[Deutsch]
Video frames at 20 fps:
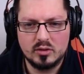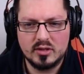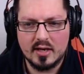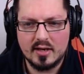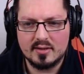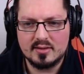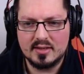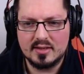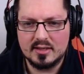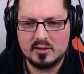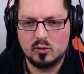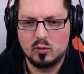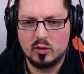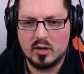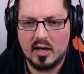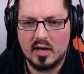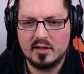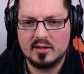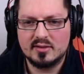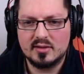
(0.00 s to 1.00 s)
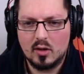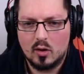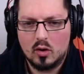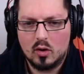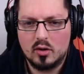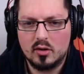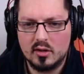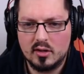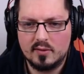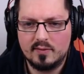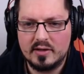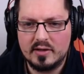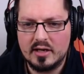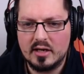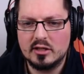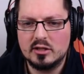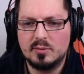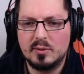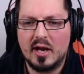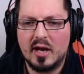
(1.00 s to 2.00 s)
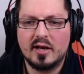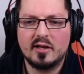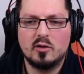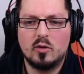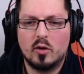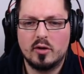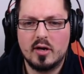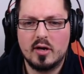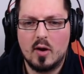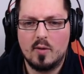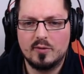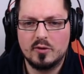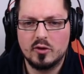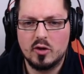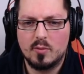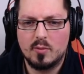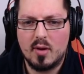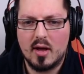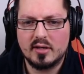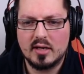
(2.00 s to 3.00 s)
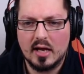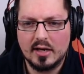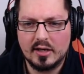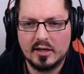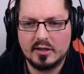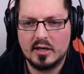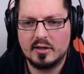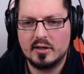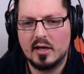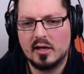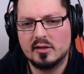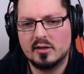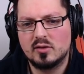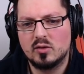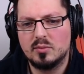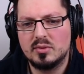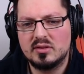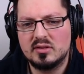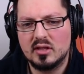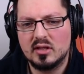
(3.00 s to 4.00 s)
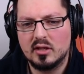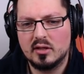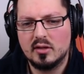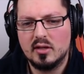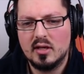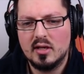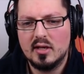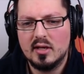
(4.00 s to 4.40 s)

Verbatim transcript: Der hat das echt gut alles, auch äh, wenn er nicht mit anderen Leuten aufgenommen hat, hat er dann halt so ein bisschen